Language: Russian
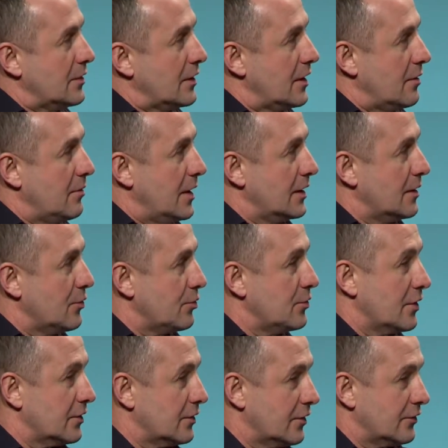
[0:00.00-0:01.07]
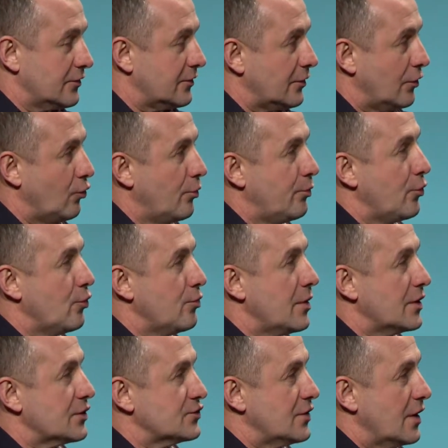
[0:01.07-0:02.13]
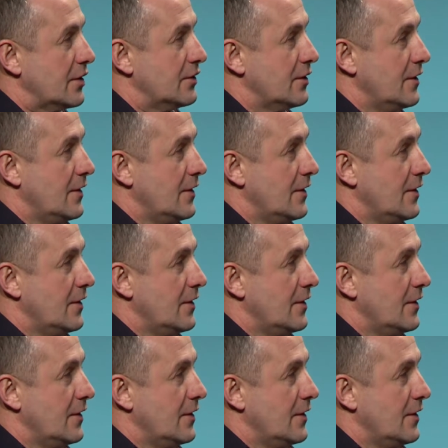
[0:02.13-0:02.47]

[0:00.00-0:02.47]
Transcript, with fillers: наркоманом, и он мне когда-то сказал, опи умеет ждать.